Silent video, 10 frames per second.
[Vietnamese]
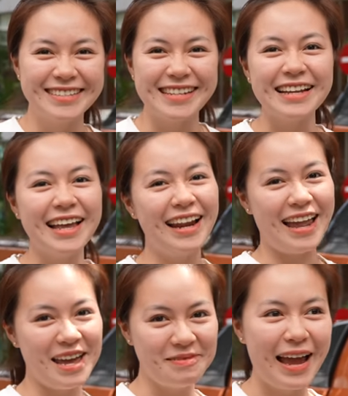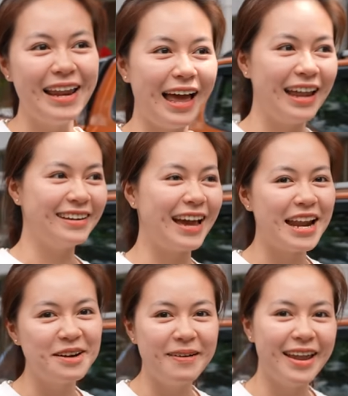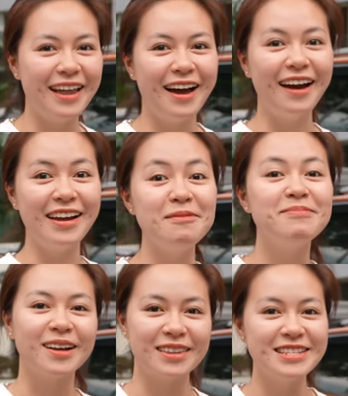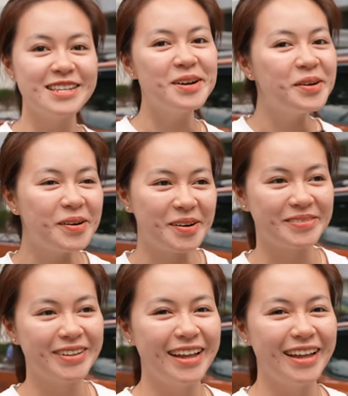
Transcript: Sáng giờ là em thấy là anh Caramel là hơi áp lực tí xíu đúng không?